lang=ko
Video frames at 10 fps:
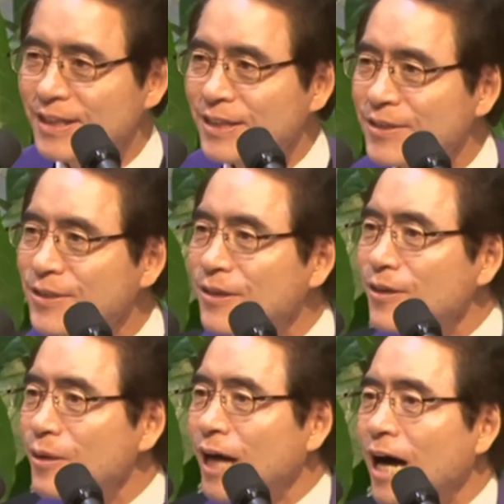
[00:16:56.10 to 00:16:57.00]

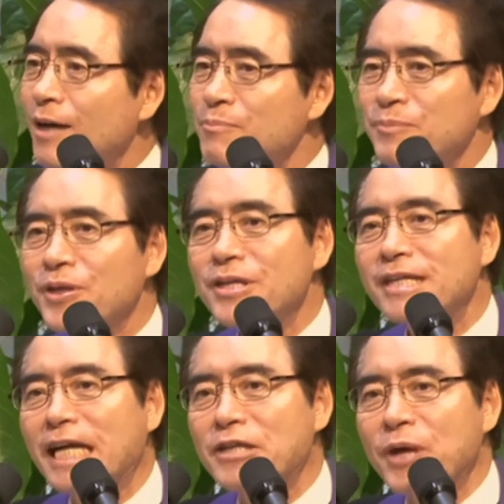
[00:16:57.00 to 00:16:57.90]
그래서 뭐
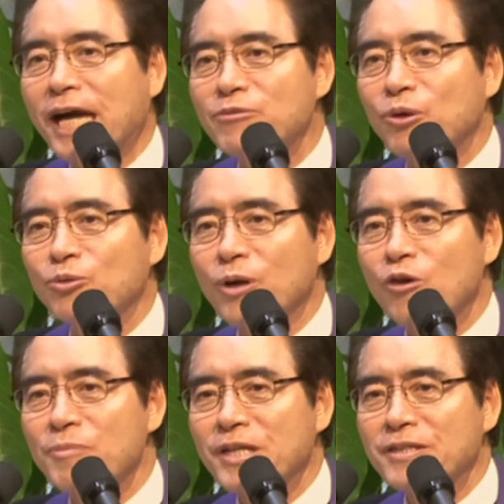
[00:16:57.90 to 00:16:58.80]
인간이 돼가지고
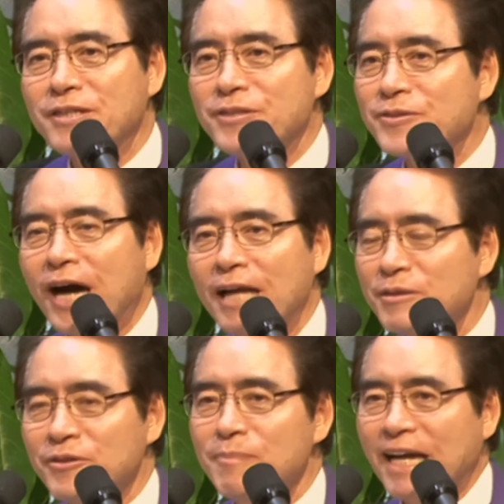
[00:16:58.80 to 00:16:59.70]
돌아오면은 그저 더,
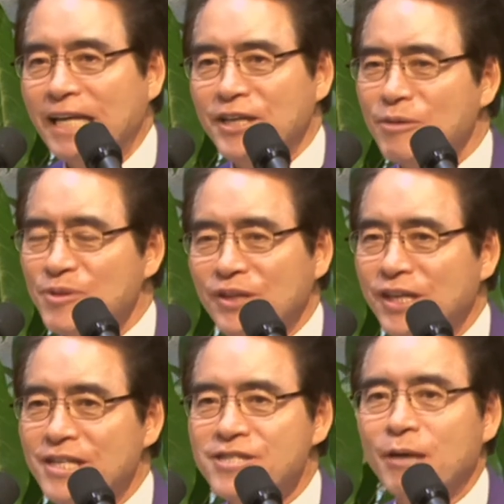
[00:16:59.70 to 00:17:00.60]
더 바랄 게 없는
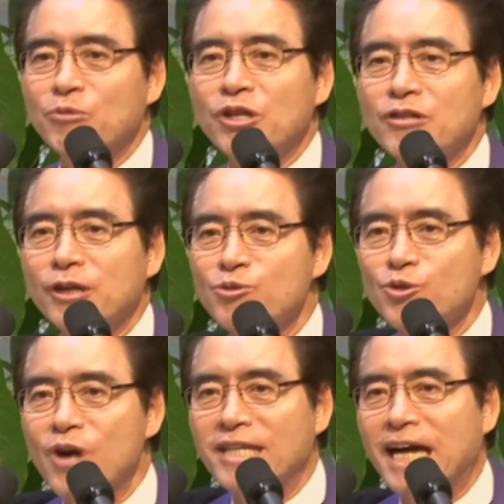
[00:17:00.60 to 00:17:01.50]
거예요. 재물은 그건
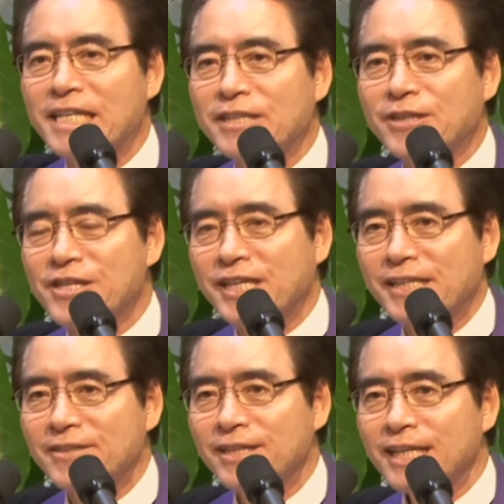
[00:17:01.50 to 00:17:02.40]
중요한 게 아니거든
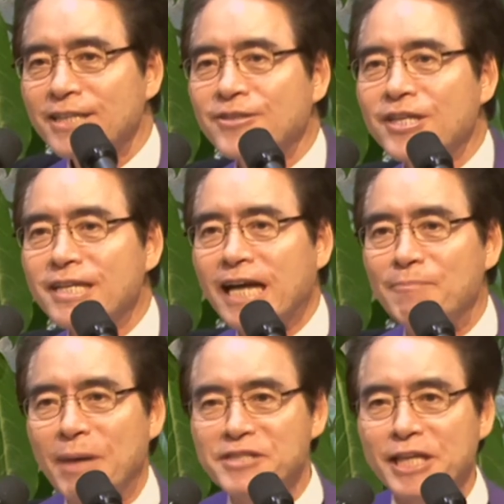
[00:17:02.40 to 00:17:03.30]
이게요. 그래서
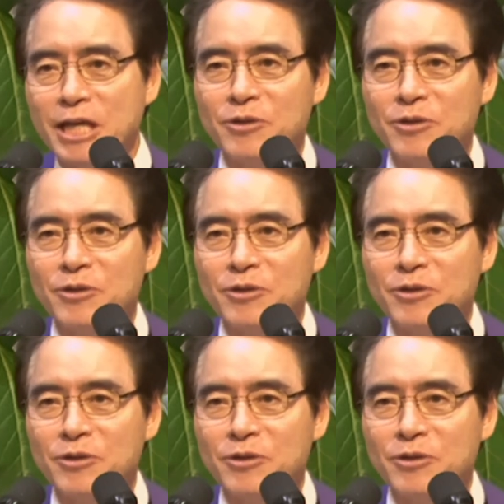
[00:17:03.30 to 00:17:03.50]
인간만 제대로